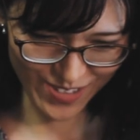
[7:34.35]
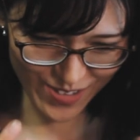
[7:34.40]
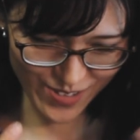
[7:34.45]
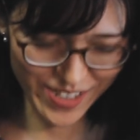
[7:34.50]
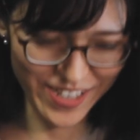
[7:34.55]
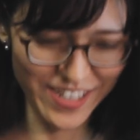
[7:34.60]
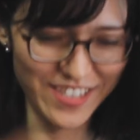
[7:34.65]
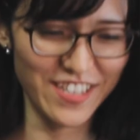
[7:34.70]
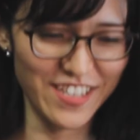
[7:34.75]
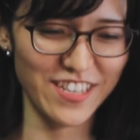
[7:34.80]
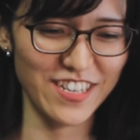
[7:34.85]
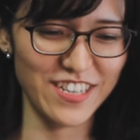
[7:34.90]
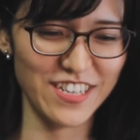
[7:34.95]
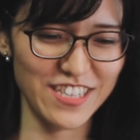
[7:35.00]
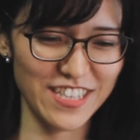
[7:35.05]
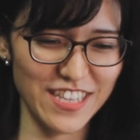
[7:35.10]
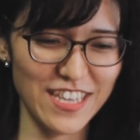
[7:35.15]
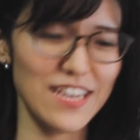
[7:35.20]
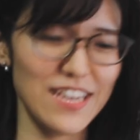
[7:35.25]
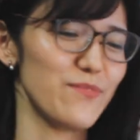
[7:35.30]
ごい語られ
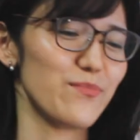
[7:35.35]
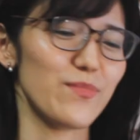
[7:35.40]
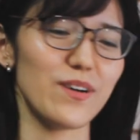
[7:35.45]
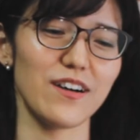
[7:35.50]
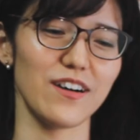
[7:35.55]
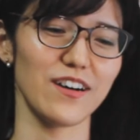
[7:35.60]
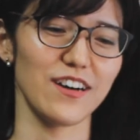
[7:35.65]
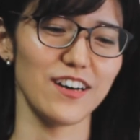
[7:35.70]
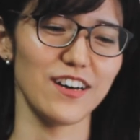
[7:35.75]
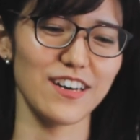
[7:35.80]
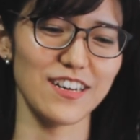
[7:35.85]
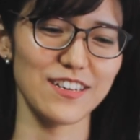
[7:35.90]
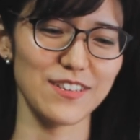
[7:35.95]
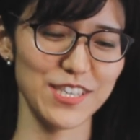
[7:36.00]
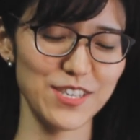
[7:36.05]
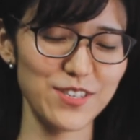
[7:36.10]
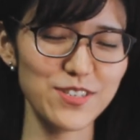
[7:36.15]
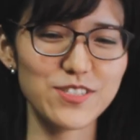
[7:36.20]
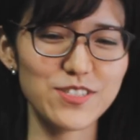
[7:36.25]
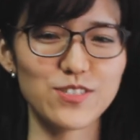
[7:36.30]
てまあ
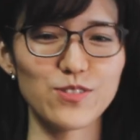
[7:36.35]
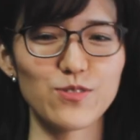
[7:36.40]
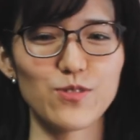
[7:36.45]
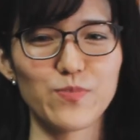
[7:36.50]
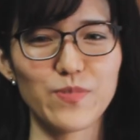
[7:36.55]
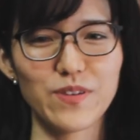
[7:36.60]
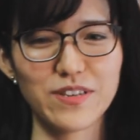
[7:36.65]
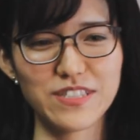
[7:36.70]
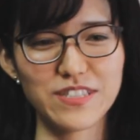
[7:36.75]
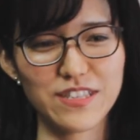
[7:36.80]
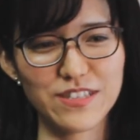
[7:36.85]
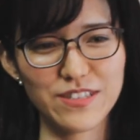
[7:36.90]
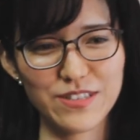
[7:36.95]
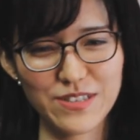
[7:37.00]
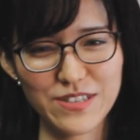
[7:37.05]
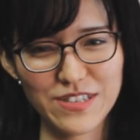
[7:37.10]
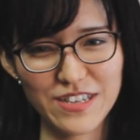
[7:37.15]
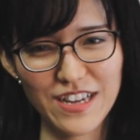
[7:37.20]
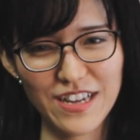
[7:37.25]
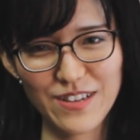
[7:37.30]

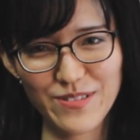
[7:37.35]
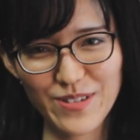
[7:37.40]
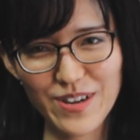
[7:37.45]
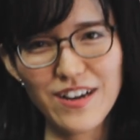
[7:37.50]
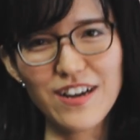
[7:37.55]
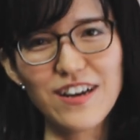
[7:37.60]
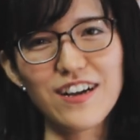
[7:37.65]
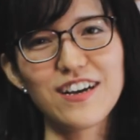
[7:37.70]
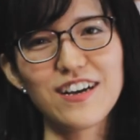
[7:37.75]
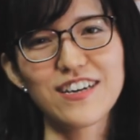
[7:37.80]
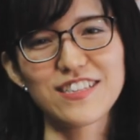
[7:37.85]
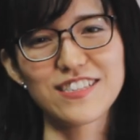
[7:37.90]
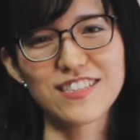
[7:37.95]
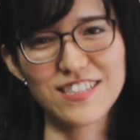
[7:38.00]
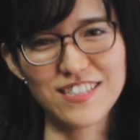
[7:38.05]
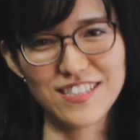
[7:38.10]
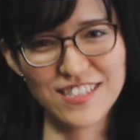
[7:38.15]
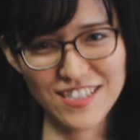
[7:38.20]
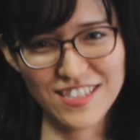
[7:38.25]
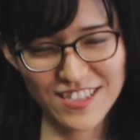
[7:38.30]
95%ぐらいは
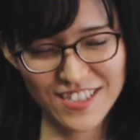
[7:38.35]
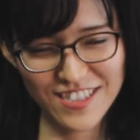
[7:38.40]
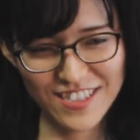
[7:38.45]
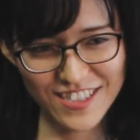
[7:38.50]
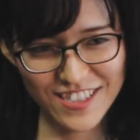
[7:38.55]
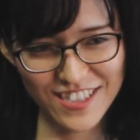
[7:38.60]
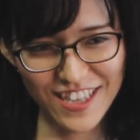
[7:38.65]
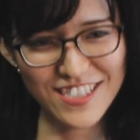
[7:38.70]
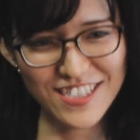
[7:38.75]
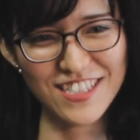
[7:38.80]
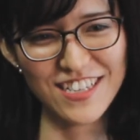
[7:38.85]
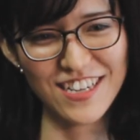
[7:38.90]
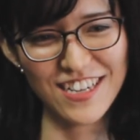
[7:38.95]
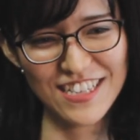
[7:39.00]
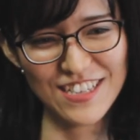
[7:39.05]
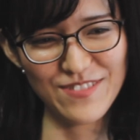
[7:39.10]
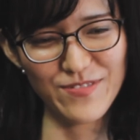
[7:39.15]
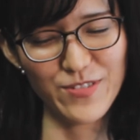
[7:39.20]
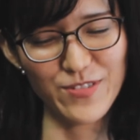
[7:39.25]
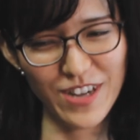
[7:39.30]
確か
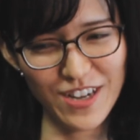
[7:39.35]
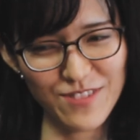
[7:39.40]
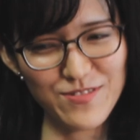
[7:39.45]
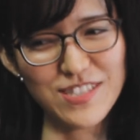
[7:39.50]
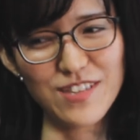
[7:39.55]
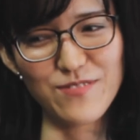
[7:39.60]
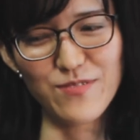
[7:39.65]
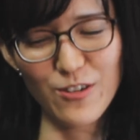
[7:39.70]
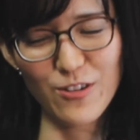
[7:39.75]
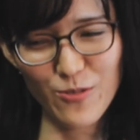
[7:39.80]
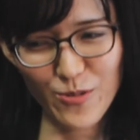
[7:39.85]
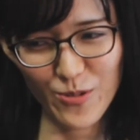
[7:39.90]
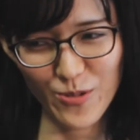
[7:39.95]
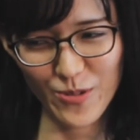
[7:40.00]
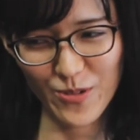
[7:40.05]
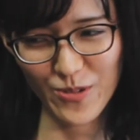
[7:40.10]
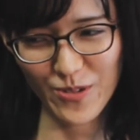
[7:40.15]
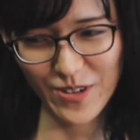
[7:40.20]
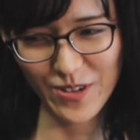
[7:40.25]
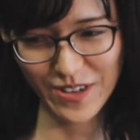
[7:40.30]
にもう神様
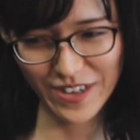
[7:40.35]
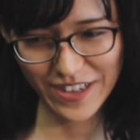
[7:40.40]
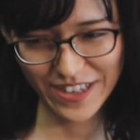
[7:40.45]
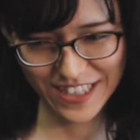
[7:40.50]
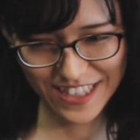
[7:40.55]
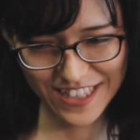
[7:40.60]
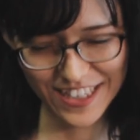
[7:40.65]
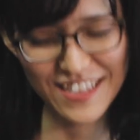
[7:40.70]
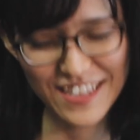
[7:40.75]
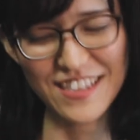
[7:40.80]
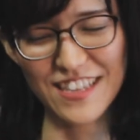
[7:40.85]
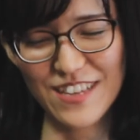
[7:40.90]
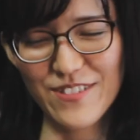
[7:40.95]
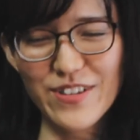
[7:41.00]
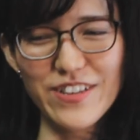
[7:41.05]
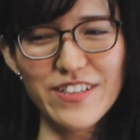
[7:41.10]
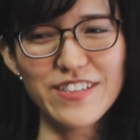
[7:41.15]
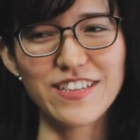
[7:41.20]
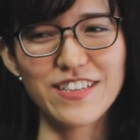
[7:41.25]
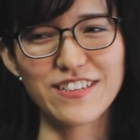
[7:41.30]
こう行けって言
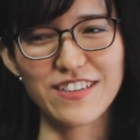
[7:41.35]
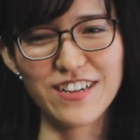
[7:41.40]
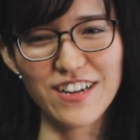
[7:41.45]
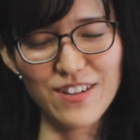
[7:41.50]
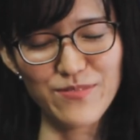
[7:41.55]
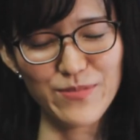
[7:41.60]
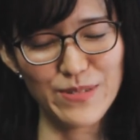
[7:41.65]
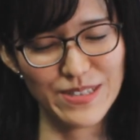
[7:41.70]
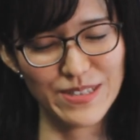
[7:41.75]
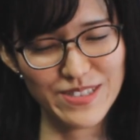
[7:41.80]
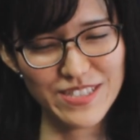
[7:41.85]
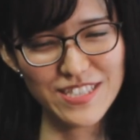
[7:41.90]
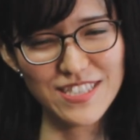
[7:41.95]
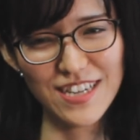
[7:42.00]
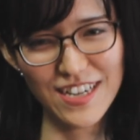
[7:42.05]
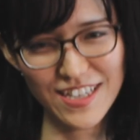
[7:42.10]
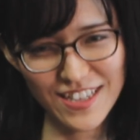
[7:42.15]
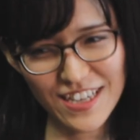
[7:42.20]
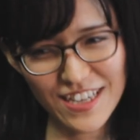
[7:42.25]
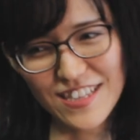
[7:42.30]
われてるからもう行く
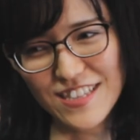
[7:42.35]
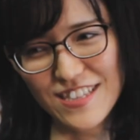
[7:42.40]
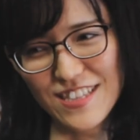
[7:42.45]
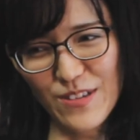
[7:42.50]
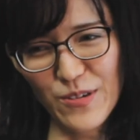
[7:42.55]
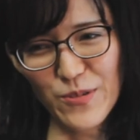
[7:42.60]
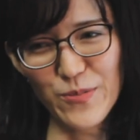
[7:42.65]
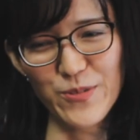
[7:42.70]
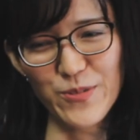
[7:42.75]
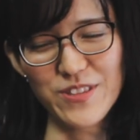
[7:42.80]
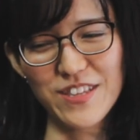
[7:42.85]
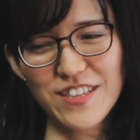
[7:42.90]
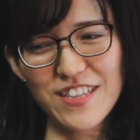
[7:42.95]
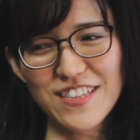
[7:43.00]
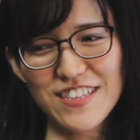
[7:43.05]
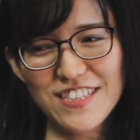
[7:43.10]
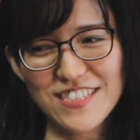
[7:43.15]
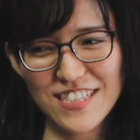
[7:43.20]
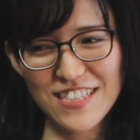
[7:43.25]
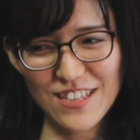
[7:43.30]
しかないって思っ
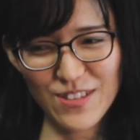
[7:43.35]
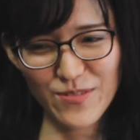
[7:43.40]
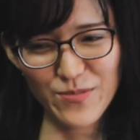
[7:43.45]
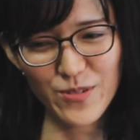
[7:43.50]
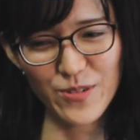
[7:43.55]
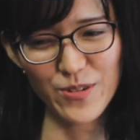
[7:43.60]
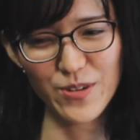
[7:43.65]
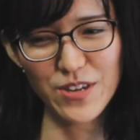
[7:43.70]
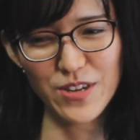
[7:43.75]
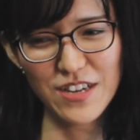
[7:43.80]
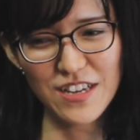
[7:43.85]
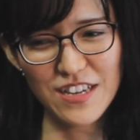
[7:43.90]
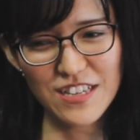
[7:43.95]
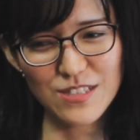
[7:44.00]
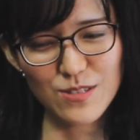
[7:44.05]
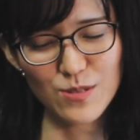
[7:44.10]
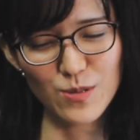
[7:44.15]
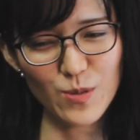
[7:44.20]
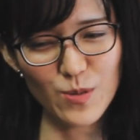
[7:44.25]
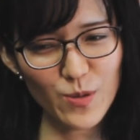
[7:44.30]
たんですけども、
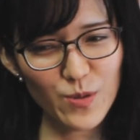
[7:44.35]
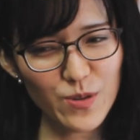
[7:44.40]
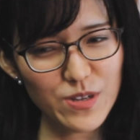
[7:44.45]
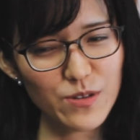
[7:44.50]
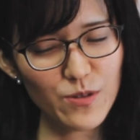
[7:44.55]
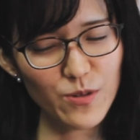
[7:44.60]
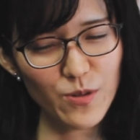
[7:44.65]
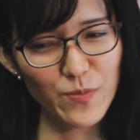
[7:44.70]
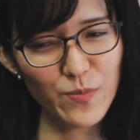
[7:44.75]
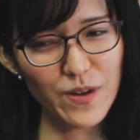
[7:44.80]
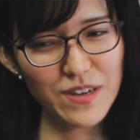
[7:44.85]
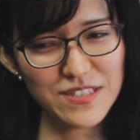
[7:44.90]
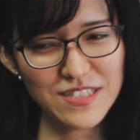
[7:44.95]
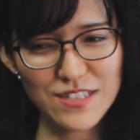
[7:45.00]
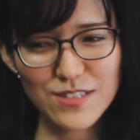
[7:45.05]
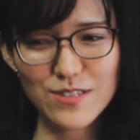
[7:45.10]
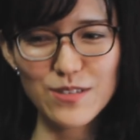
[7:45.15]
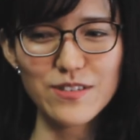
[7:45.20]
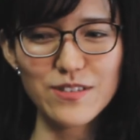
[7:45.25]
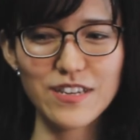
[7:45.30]
残りの
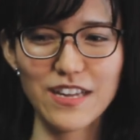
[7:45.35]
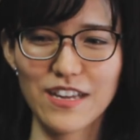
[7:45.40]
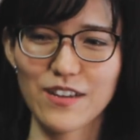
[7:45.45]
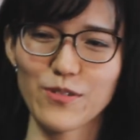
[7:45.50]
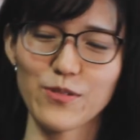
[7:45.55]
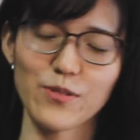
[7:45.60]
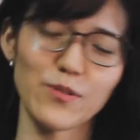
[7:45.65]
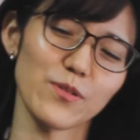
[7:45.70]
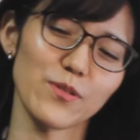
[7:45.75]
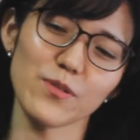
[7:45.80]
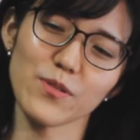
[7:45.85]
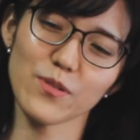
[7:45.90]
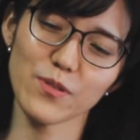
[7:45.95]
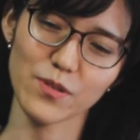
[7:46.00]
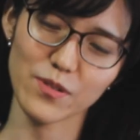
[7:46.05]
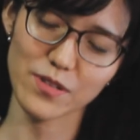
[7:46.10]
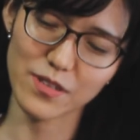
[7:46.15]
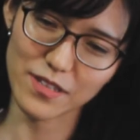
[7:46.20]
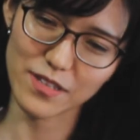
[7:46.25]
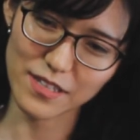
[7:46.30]
5%ぐらい
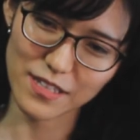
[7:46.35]
こ